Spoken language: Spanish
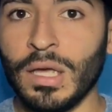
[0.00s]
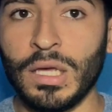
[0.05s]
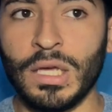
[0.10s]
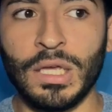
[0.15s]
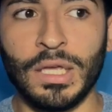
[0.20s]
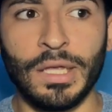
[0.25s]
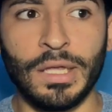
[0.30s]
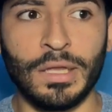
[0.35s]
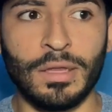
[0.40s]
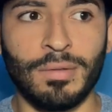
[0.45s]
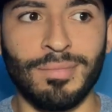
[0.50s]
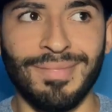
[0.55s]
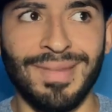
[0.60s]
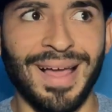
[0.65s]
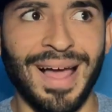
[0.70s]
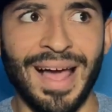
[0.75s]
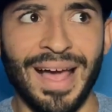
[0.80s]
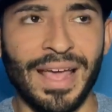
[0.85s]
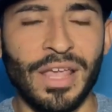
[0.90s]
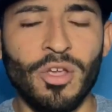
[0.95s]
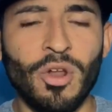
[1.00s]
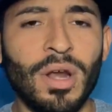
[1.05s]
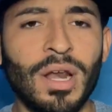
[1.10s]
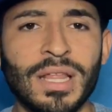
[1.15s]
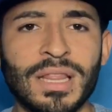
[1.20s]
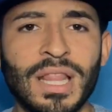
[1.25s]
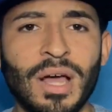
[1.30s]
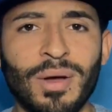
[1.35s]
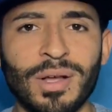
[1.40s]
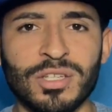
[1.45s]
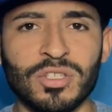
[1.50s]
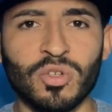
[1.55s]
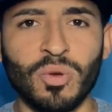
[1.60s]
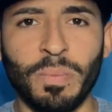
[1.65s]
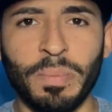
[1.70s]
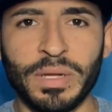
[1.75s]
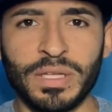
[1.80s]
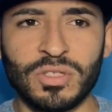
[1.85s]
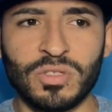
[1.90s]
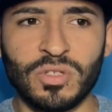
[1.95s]
y a ellos les daban
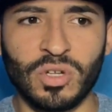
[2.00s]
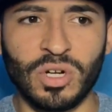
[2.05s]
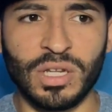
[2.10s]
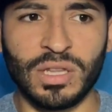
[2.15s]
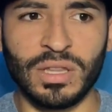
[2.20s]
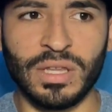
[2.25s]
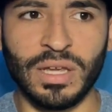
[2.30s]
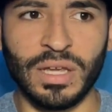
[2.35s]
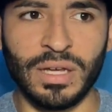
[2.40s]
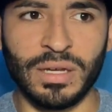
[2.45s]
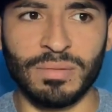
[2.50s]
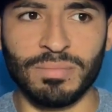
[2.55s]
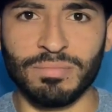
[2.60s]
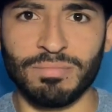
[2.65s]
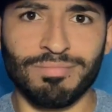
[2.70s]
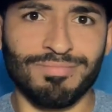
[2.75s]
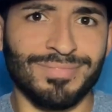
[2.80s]
suspensiones de